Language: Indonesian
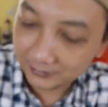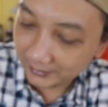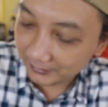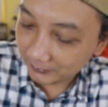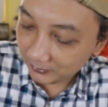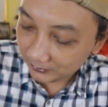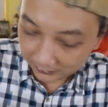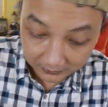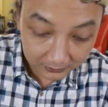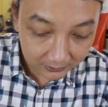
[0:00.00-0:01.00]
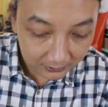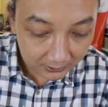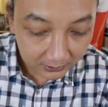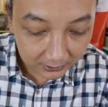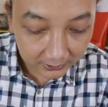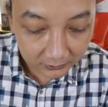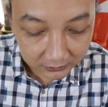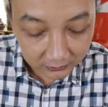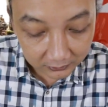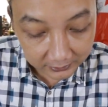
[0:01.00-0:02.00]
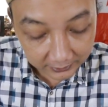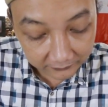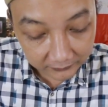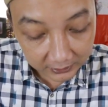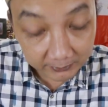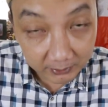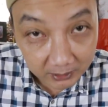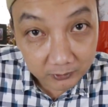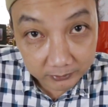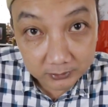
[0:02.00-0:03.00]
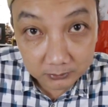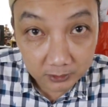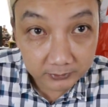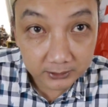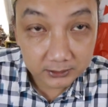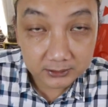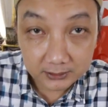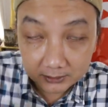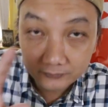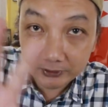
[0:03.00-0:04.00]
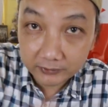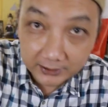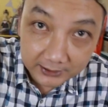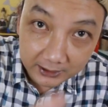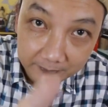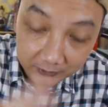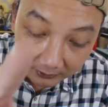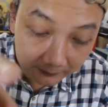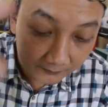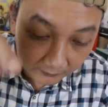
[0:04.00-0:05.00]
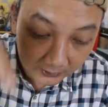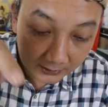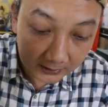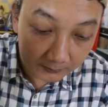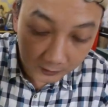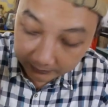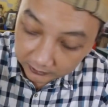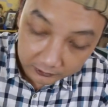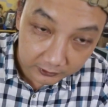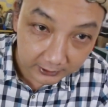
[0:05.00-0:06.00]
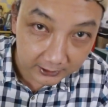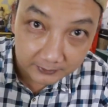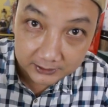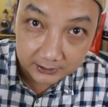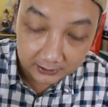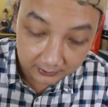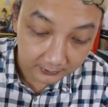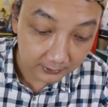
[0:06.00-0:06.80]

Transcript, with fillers: demo ini khusus untuk di review karena memang belum belum di uh, video ini saya upload ini belum diluncurkan di pasaran